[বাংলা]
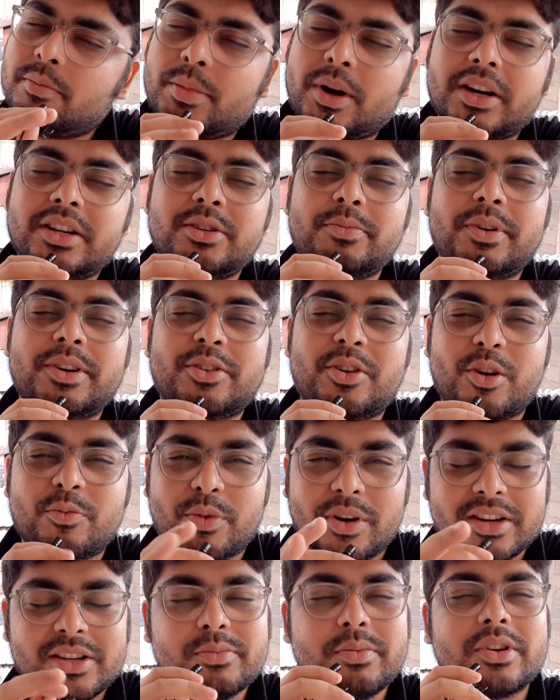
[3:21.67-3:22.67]
পার্টিসিপেট করো
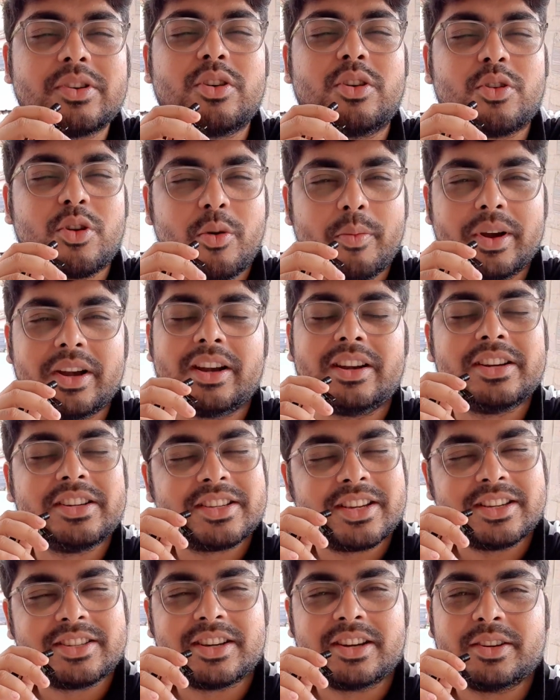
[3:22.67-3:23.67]
পার্টিসিপেট করো কমেন্টে
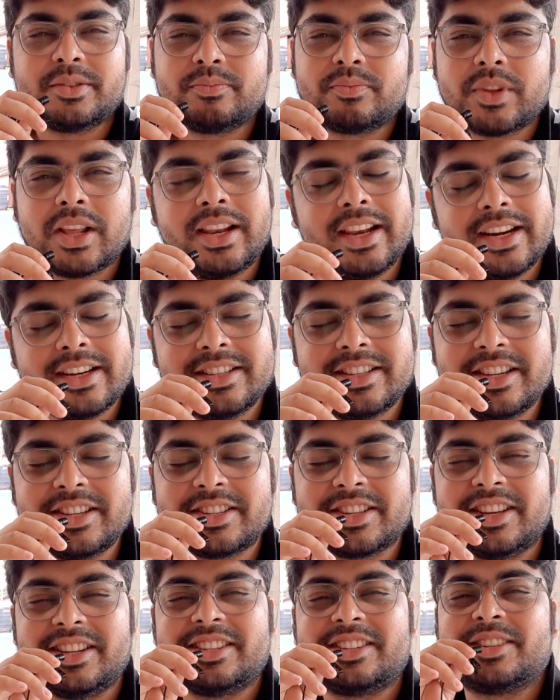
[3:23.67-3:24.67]
ডিসকাশনে লেটস
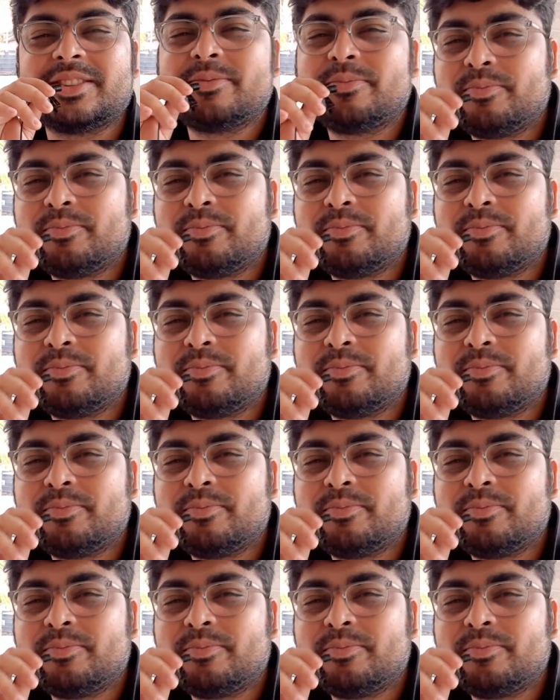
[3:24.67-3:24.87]
ডিসকাস